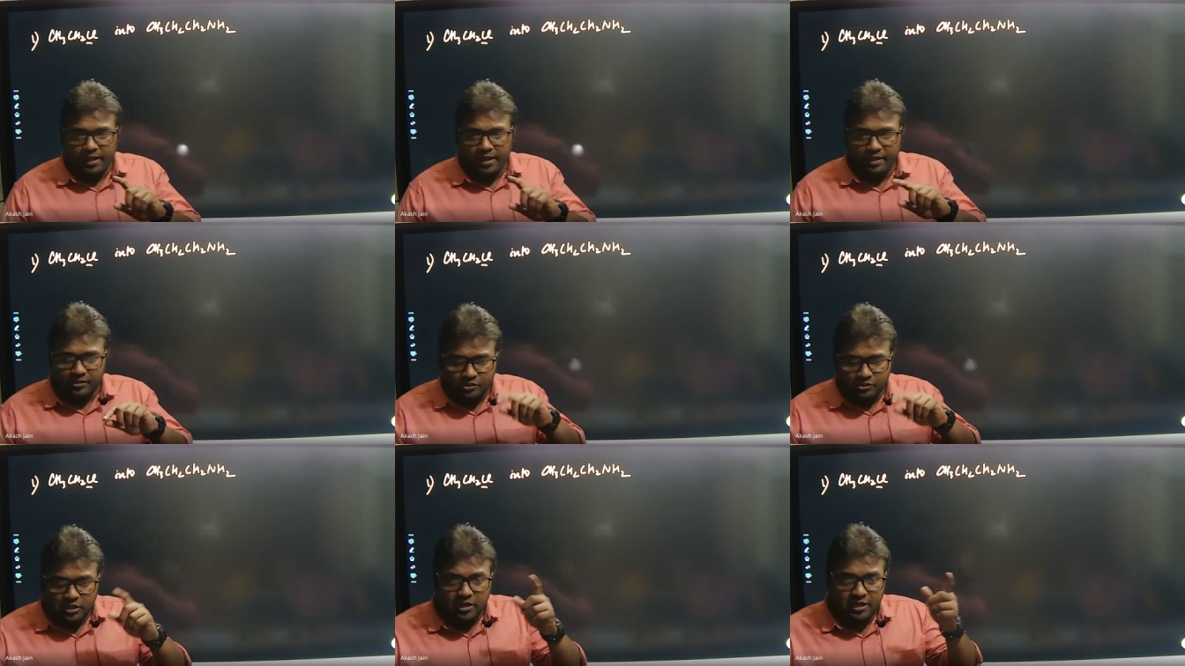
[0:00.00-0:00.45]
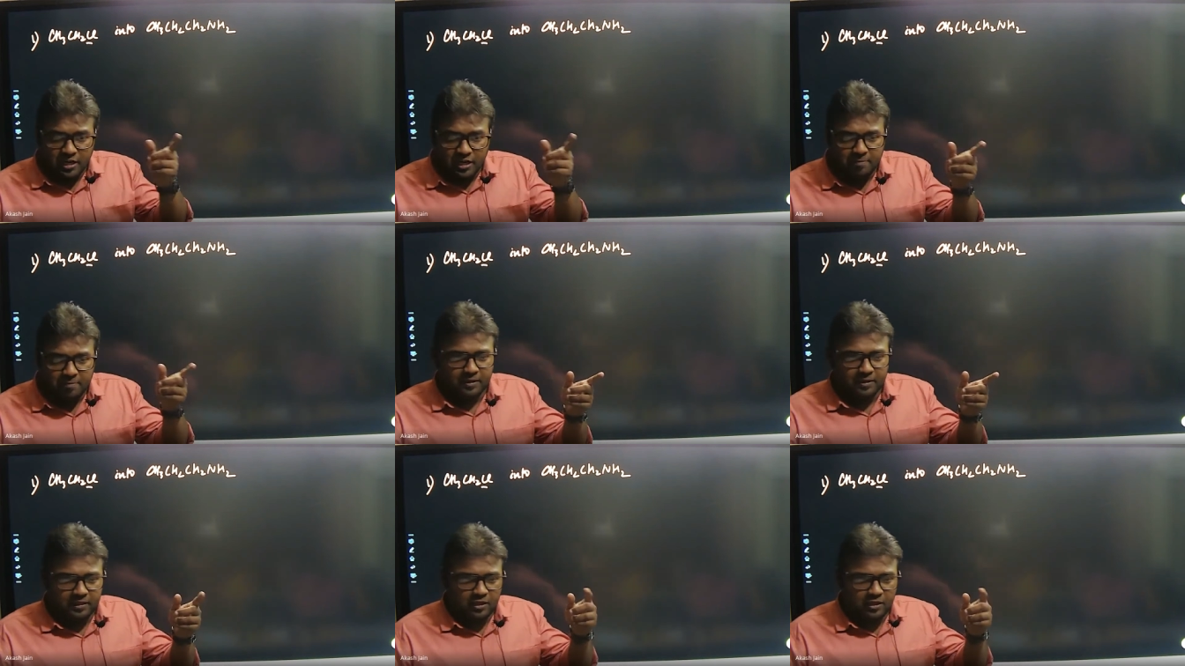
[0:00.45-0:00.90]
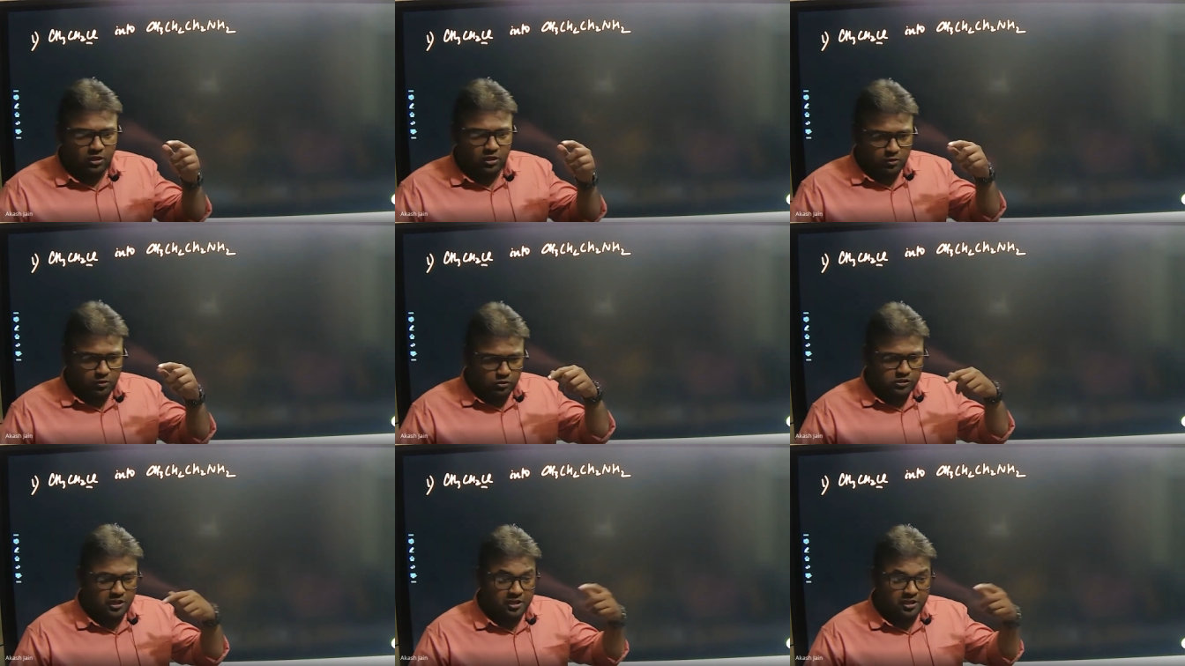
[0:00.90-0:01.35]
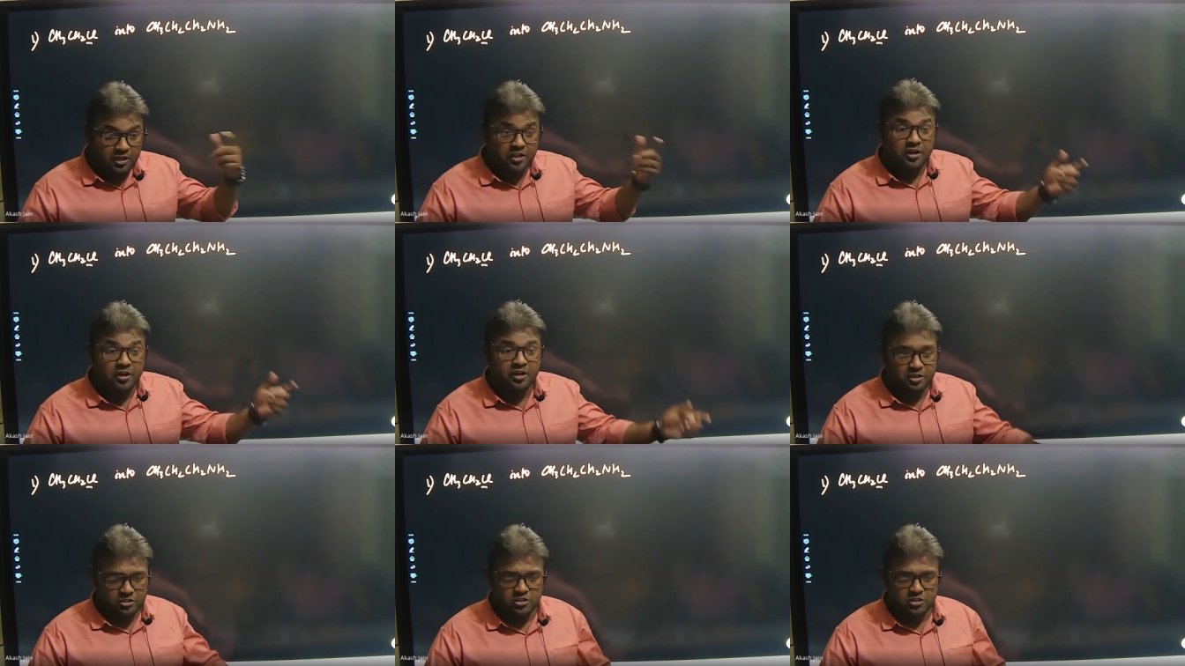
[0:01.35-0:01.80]
एक्स्ट्रा लेना पड़ता है क्योंकि उसका
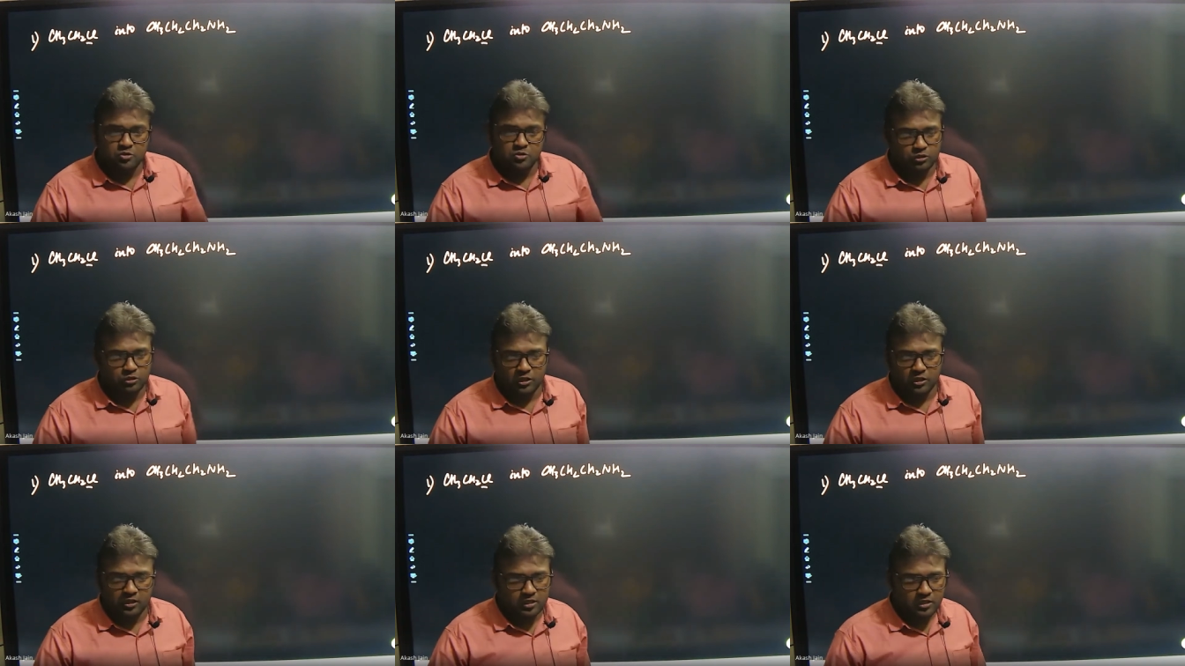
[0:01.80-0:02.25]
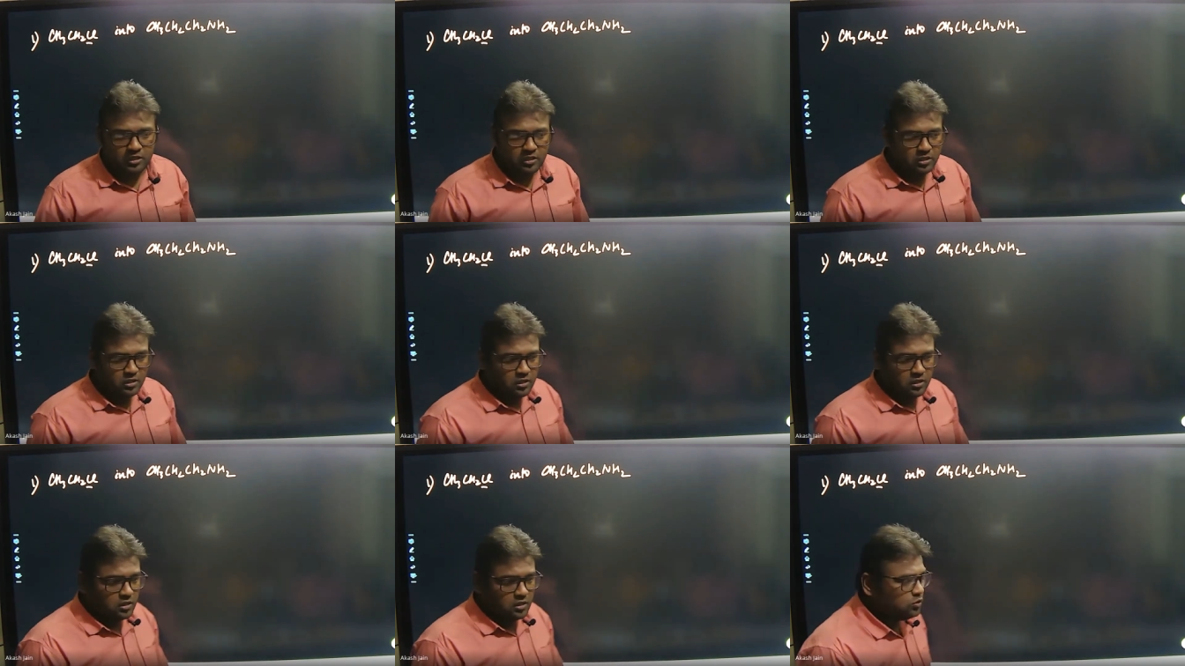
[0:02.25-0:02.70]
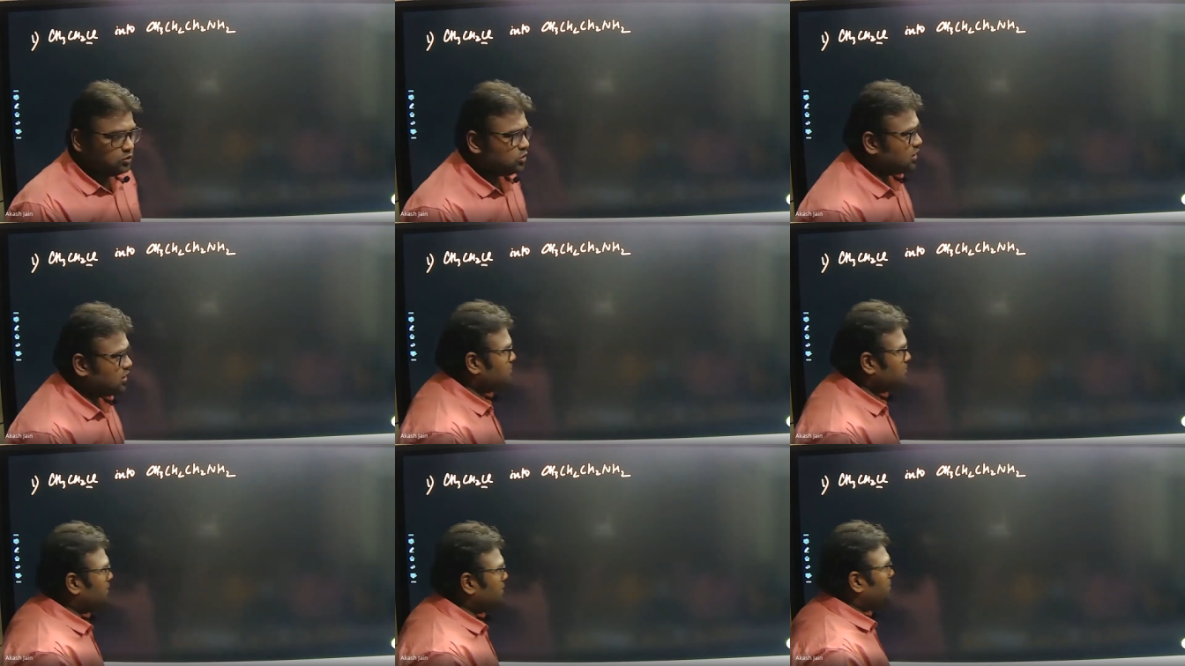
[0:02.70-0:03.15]
डिग्रेडेशन होता है तो अगर मैं